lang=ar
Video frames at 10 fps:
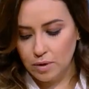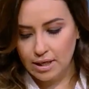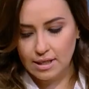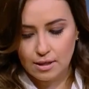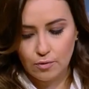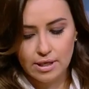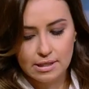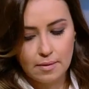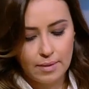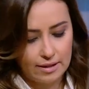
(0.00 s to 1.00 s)
مننا ثواني
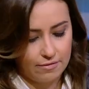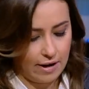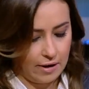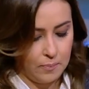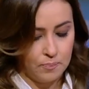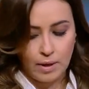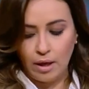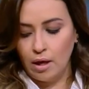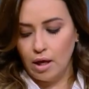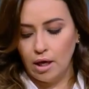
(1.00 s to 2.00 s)
زي ما اتفقنا
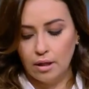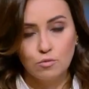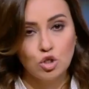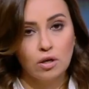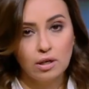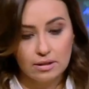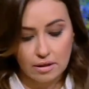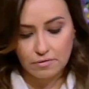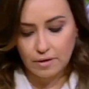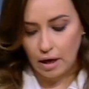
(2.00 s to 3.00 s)
احنا مش
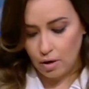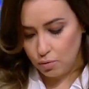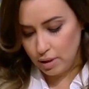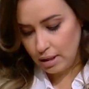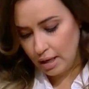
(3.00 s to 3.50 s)
هنكتر في الاول